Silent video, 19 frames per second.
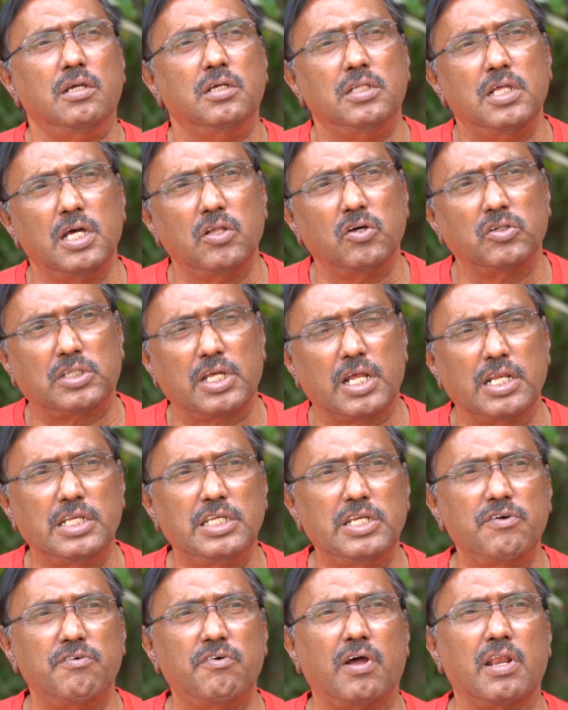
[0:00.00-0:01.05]
ఇదేదో
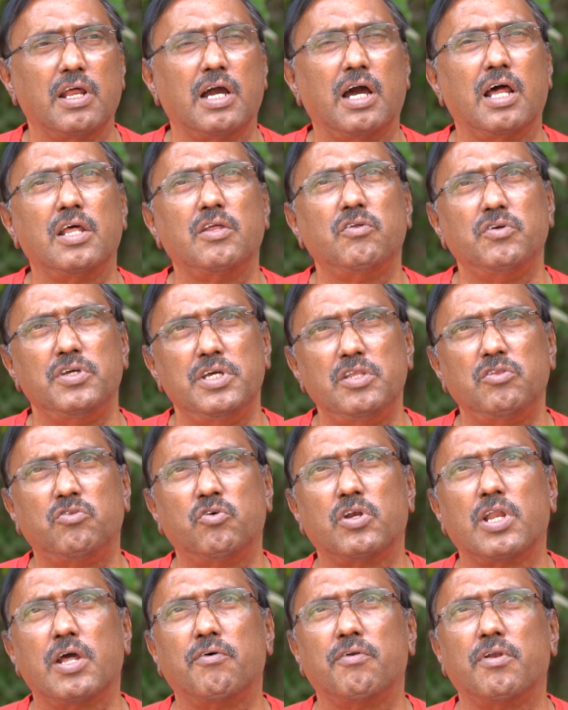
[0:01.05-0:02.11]
చిరంజీవి వాళ్ళు కాలేదు
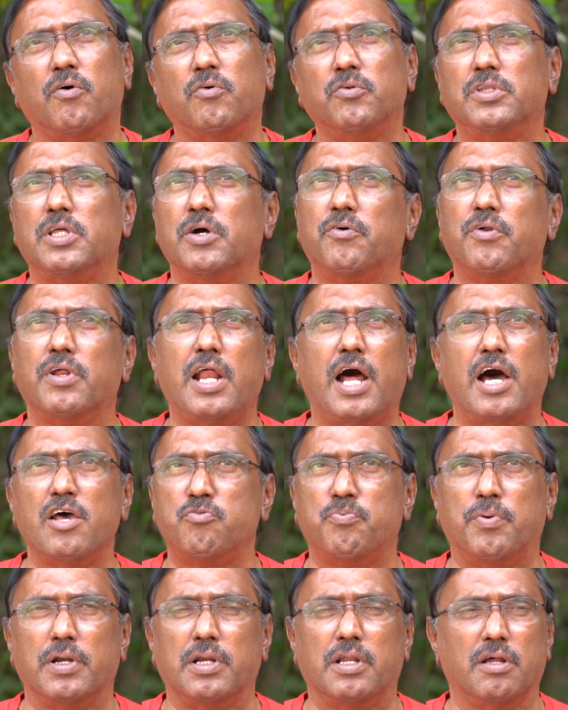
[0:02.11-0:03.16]
ఈయనతోటి ఏమైనా అవుద్దామని
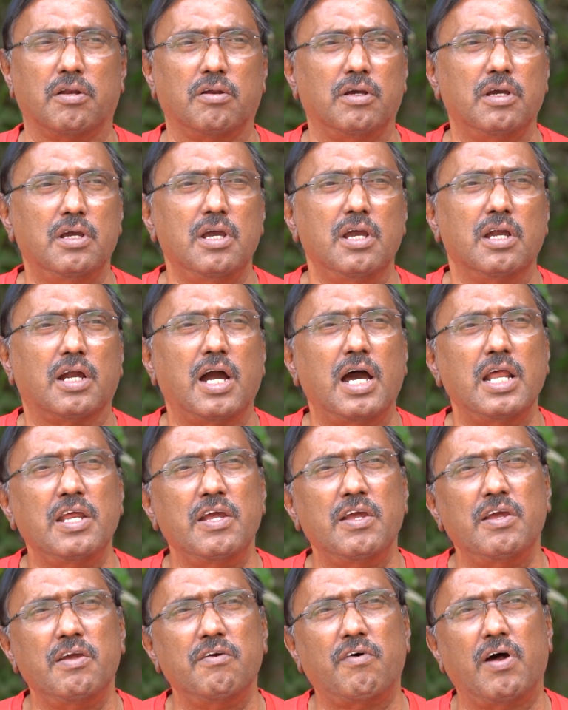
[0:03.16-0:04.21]
ఆశపడ్డారు కానీ
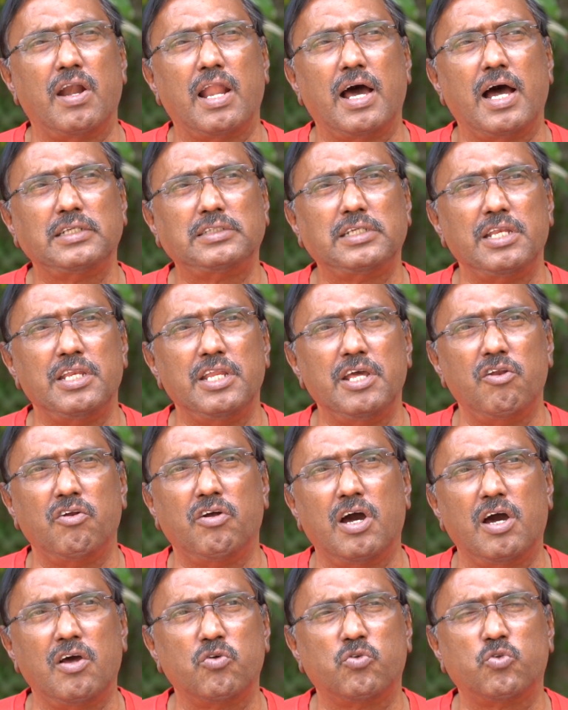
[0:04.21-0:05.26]
వాళ్ళ ఆశ నీరు
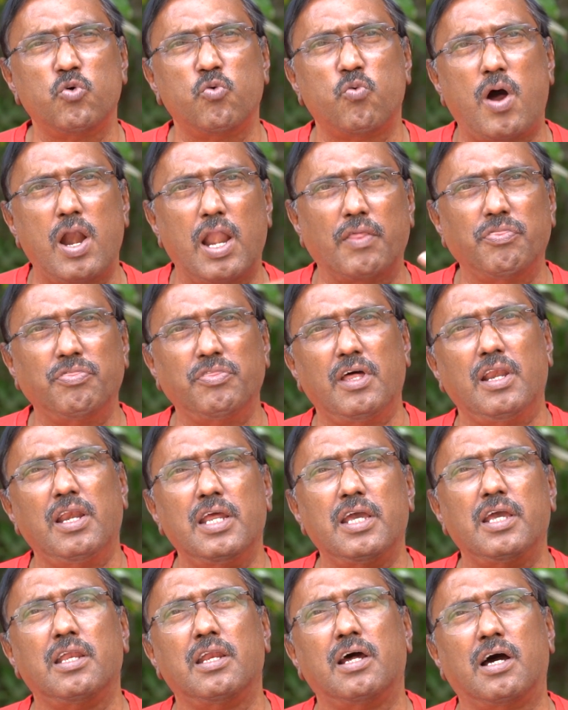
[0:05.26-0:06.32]
గారుస్తూ
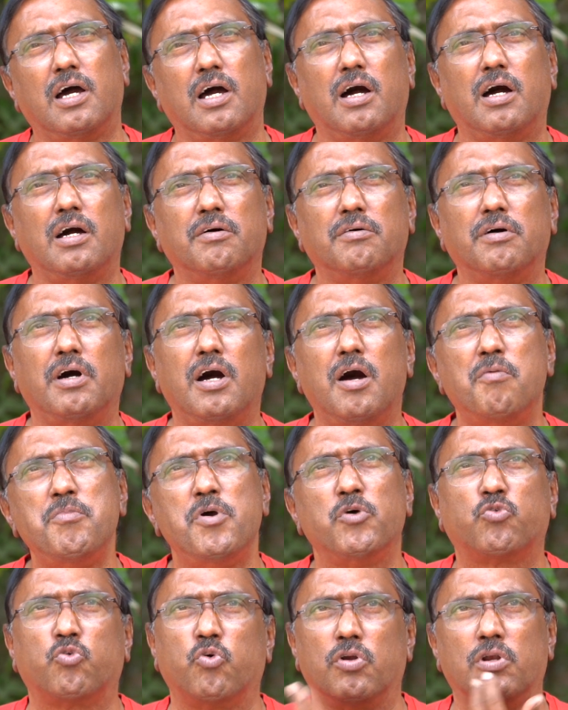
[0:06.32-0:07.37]
వాళ్ళందరినీ ఈయన
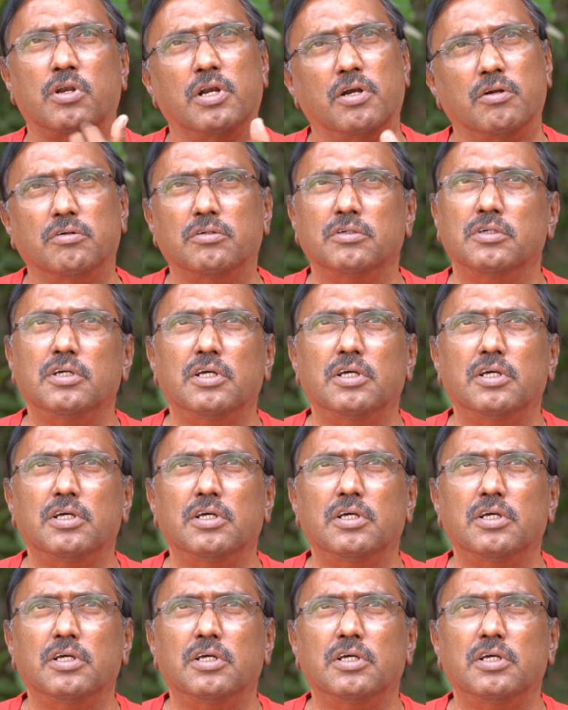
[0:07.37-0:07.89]
అమ్మేసుకుంటున్నాడు